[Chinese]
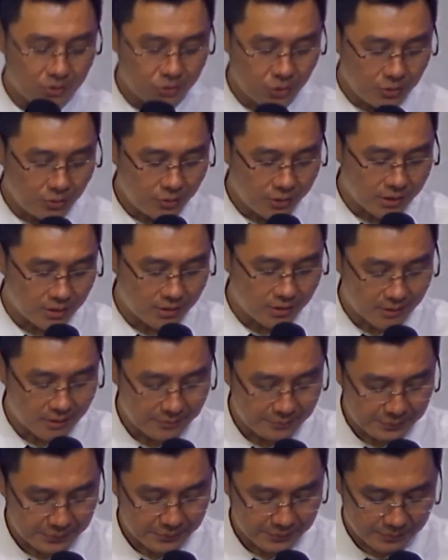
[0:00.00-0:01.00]
最后一个呢，
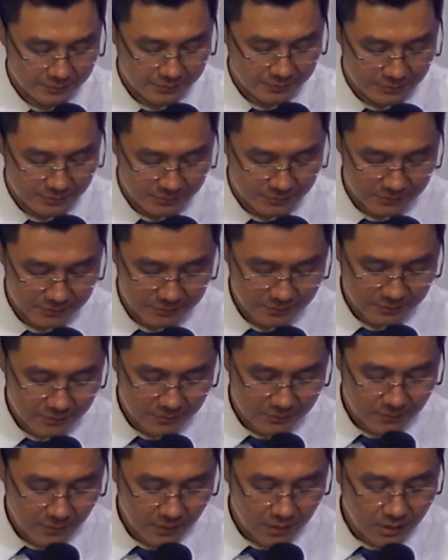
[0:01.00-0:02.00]

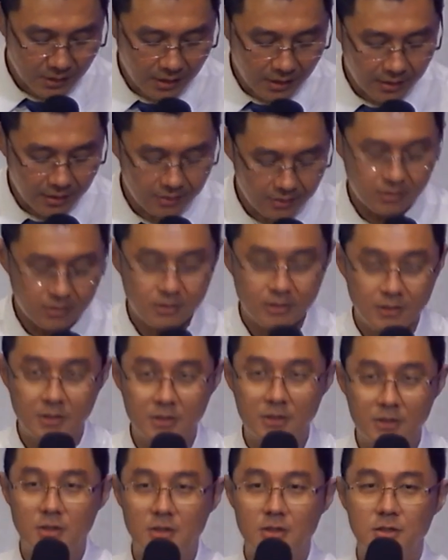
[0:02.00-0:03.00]
他
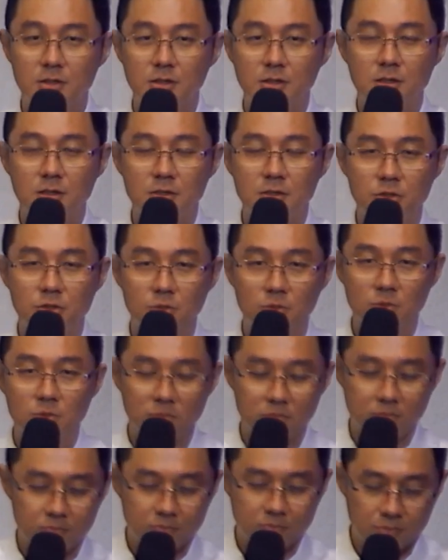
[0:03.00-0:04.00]
就
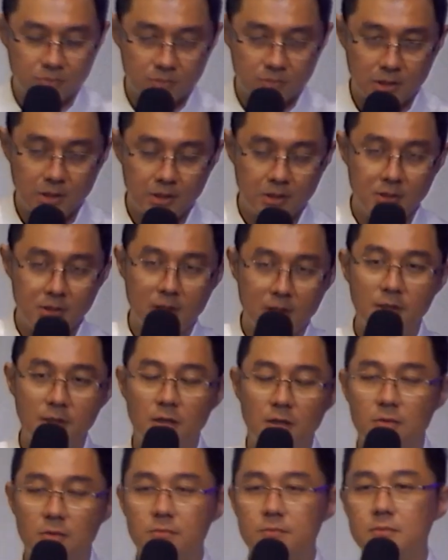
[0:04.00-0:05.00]
来
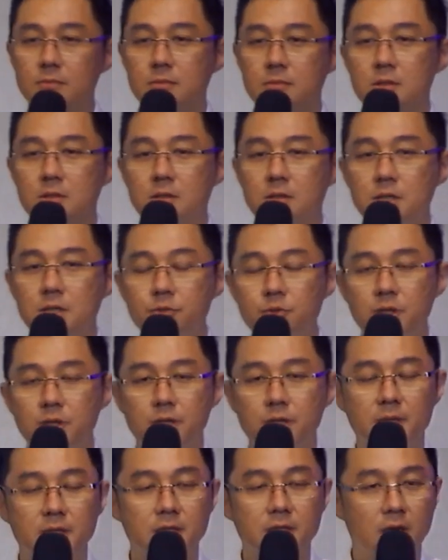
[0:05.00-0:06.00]
到医院
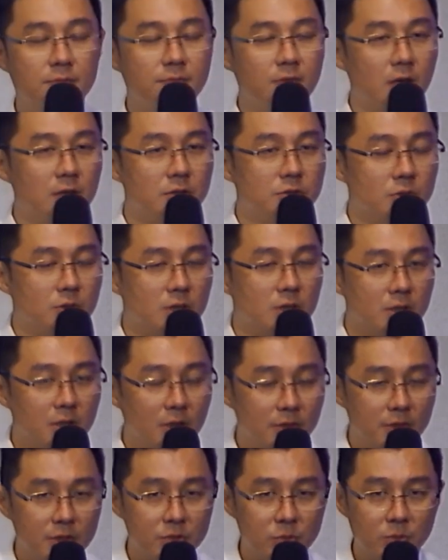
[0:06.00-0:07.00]
里面探访，就跟
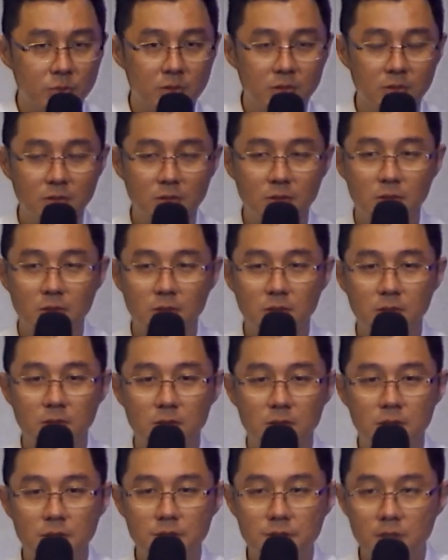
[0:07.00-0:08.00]
考迪亚
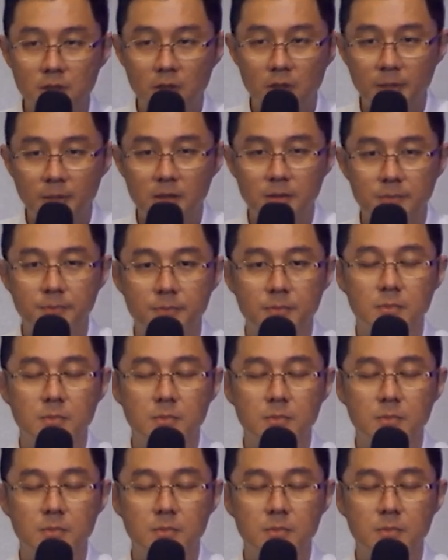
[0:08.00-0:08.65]
说：“你知道吗？